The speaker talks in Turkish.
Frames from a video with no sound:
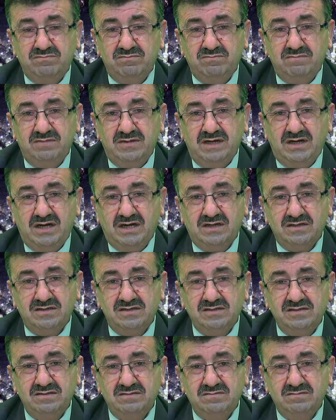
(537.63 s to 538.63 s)

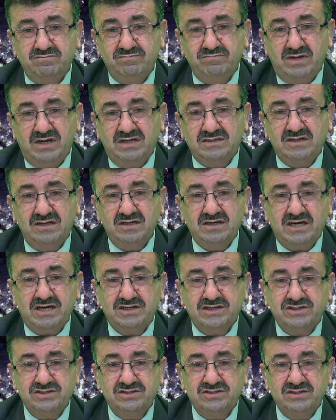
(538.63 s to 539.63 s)
hakkın batıl
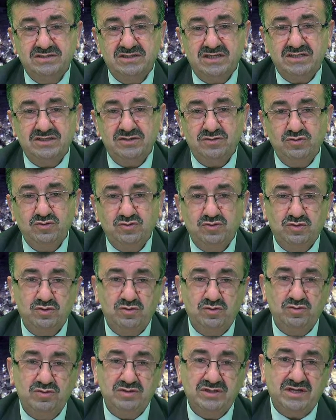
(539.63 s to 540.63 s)
karşısındaki
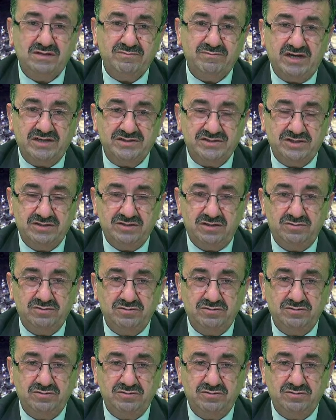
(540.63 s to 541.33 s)
üstünlüğünden bahsediliyor.